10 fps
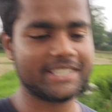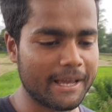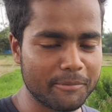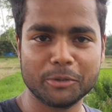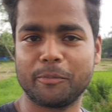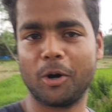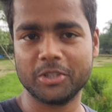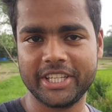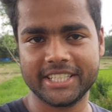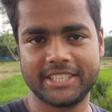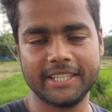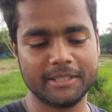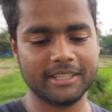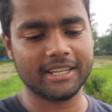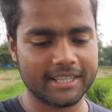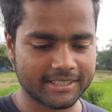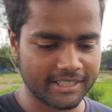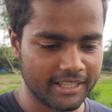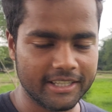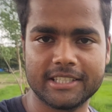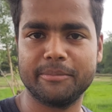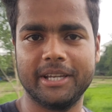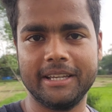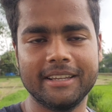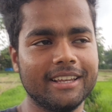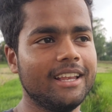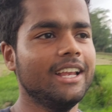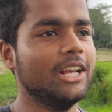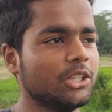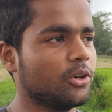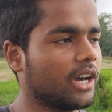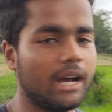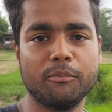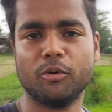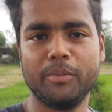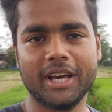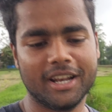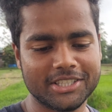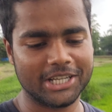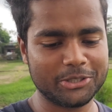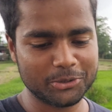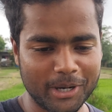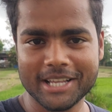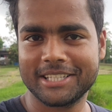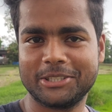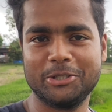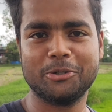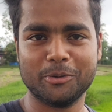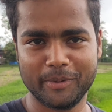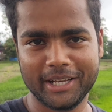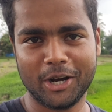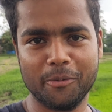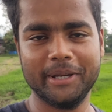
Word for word: टाइम पे तो बहुत ही अच्छी सीन इस समय है तो अगर आप घूमने आना चाहते हो तो आ सकते हो घूमने गांव में